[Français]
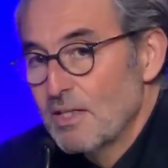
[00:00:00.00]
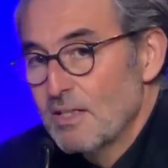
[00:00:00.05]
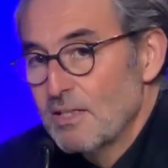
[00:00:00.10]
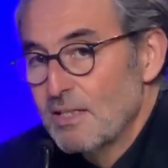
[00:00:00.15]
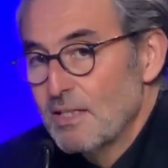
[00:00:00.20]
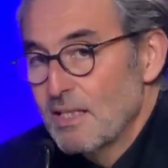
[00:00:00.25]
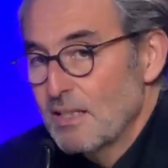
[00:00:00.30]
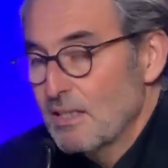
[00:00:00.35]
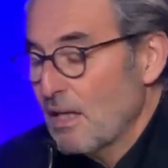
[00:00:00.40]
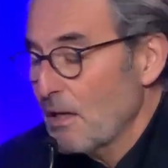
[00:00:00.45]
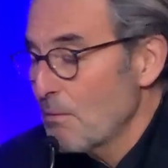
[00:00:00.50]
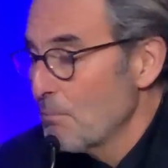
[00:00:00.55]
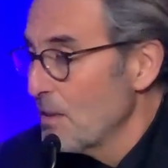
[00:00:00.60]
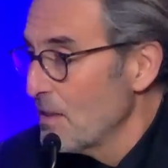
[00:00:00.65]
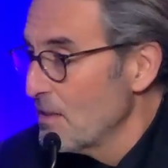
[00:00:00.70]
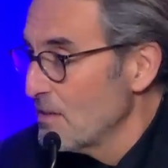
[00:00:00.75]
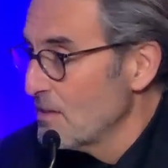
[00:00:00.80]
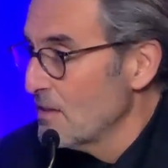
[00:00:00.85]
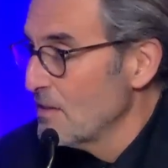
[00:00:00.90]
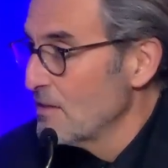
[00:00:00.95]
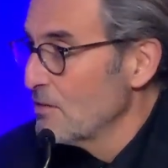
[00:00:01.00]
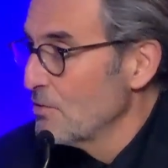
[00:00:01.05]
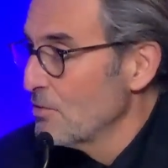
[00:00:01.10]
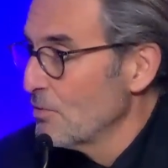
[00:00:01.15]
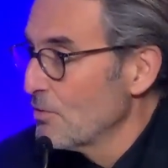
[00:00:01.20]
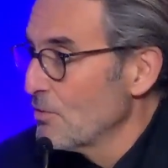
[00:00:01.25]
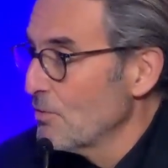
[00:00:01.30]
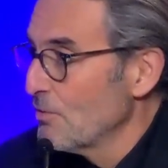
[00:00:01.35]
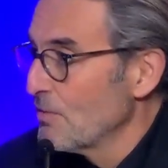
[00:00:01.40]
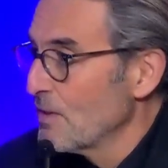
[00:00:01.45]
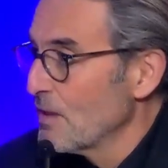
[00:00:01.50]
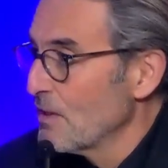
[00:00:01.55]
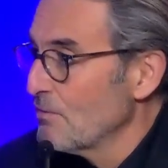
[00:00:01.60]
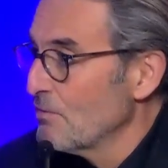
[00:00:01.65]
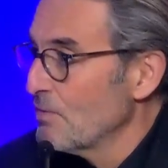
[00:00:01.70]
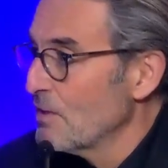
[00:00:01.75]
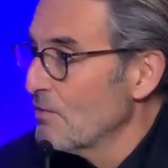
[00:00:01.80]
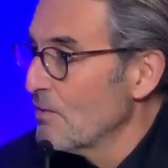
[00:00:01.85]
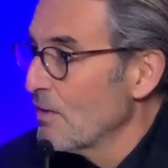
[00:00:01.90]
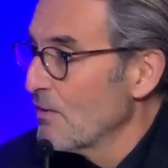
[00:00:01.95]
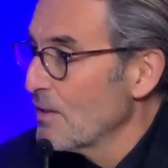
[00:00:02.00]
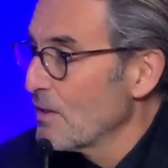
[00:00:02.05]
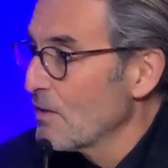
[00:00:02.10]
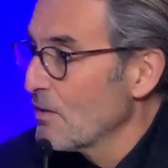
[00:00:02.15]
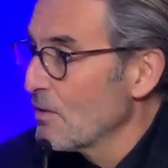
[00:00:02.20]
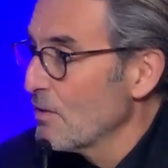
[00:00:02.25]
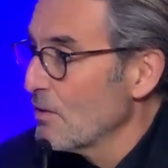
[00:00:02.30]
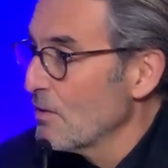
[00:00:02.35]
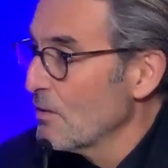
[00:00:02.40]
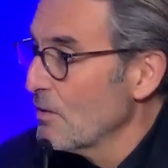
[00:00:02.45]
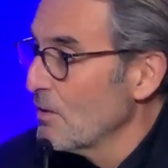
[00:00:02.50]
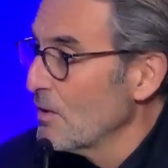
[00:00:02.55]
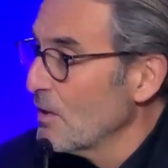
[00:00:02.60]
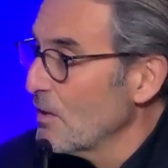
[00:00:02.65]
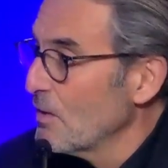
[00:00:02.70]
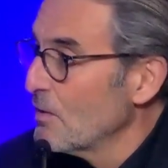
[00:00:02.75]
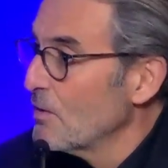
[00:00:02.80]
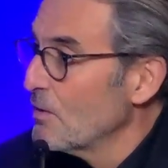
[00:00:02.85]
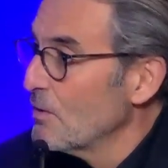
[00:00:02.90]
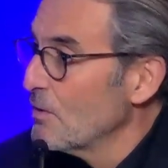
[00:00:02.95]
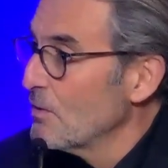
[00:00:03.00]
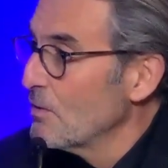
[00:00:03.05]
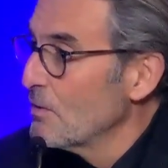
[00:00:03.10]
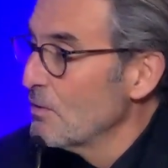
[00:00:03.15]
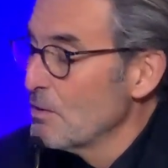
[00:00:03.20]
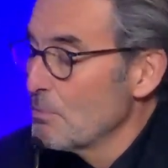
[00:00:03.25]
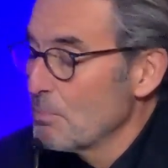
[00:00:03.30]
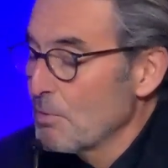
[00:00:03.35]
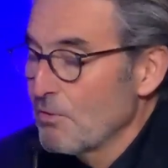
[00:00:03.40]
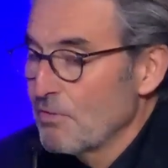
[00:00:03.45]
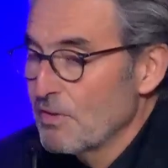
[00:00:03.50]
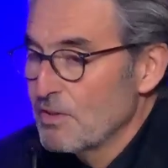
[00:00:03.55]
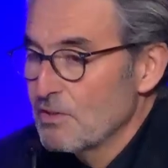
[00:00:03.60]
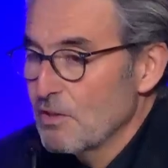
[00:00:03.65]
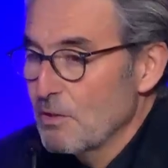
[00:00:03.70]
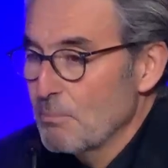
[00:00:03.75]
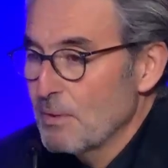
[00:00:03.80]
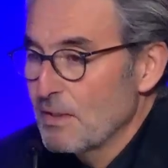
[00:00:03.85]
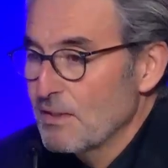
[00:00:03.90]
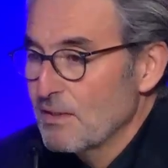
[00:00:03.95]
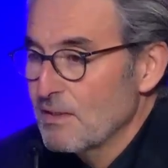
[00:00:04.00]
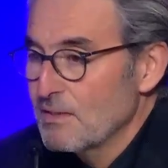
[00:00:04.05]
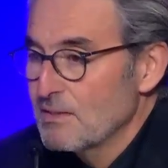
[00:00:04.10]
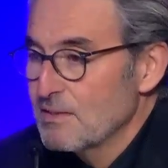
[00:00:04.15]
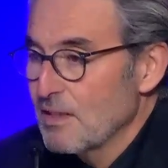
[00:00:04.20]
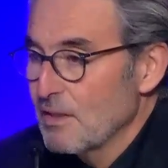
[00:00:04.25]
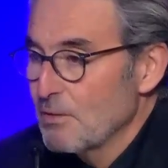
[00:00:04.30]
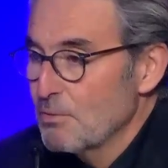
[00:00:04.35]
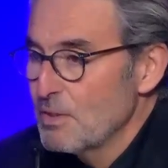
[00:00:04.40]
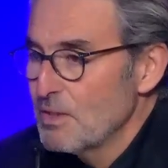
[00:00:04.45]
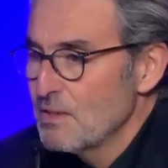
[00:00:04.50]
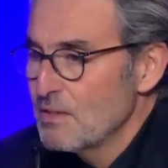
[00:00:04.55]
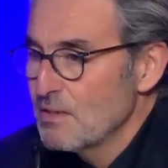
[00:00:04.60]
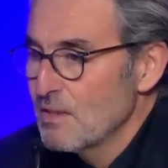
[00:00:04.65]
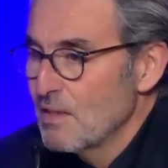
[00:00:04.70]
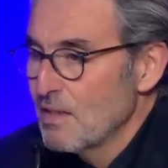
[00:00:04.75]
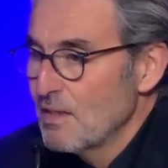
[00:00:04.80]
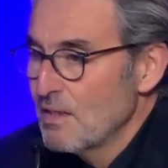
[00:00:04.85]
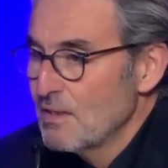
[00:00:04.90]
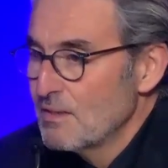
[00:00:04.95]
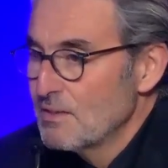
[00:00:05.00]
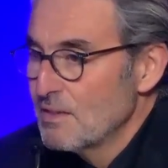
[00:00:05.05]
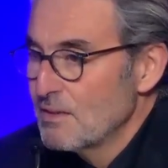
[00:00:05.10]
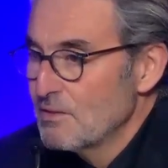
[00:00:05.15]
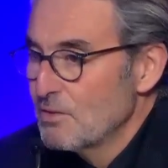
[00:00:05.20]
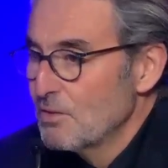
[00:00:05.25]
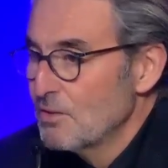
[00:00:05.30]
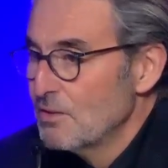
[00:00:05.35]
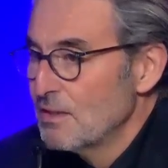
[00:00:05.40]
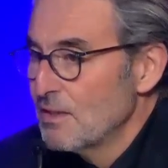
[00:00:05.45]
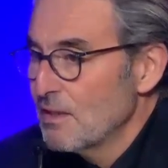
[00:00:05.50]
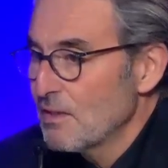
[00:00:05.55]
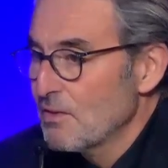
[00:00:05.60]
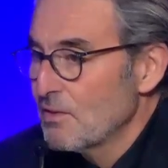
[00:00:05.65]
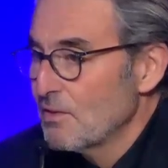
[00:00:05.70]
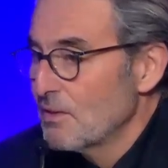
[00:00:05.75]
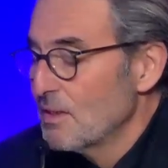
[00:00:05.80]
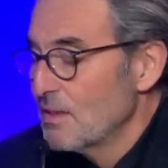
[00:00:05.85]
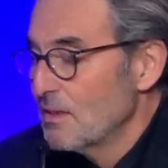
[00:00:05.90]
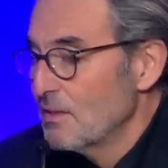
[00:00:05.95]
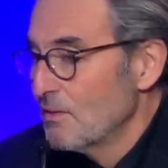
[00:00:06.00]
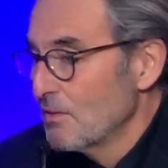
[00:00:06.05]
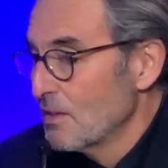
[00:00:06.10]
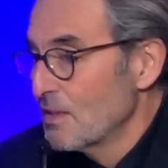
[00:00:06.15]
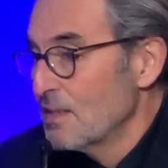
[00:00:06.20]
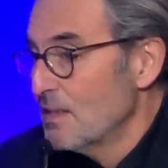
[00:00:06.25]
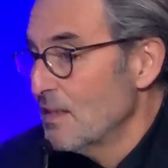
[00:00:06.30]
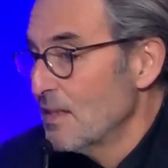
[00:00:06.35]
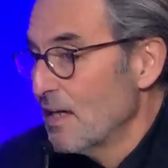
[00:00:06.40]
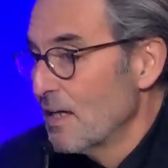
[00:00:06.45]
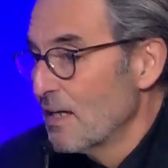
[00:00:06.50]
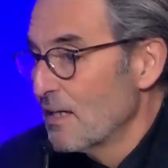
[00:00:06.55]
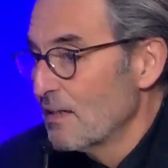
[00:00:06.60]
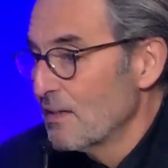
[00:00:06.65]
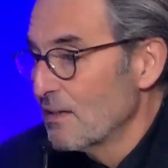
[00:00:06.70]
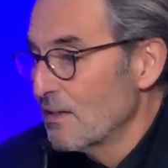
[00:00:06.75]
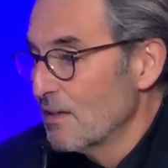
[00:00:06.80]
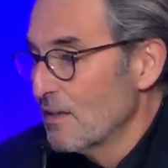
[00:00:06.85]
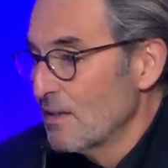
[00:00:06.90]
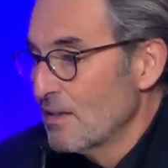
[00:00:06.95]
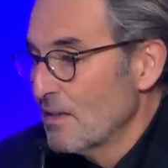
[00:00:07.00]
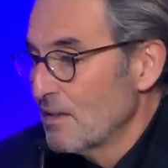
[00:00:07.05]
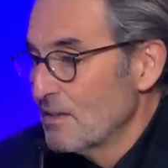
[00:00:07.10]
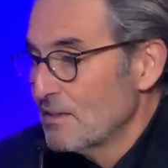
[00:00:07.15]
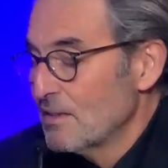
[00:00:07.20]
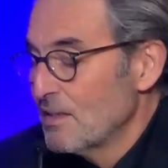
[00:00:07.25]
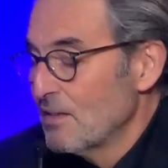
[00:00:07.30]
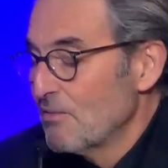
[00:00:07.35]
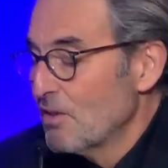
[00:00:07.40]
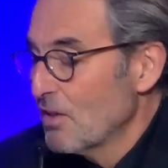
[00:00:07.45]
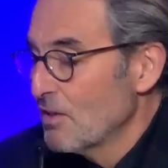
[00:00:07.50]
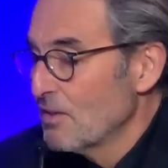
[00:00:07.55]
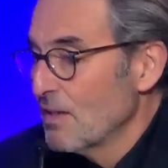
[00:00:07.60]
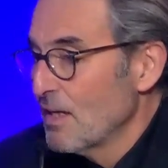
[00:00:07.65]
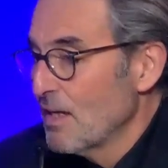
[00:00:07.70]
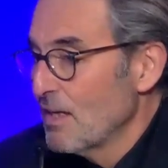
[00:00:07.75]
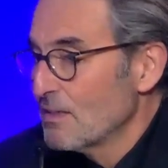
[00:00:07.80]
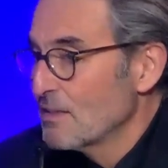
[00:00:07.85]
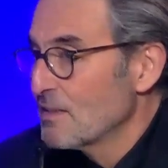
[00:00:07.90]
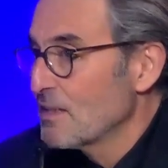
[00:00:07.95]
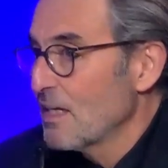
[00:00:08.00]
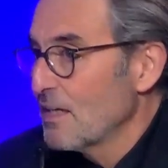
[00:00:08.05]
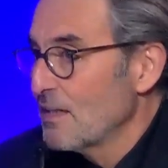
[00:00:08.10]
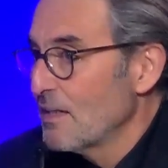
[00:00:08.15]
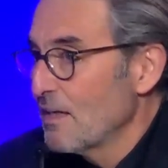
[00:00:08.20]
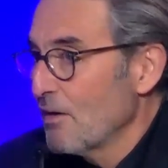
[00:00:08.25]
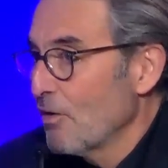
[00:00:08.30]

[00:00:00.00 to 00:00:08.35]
la très belle session qu'on vient de vivre avec euh, le, professeur Patrick Service, c'est de se dire que dans l'idéal, c'est d'avoir un, scanner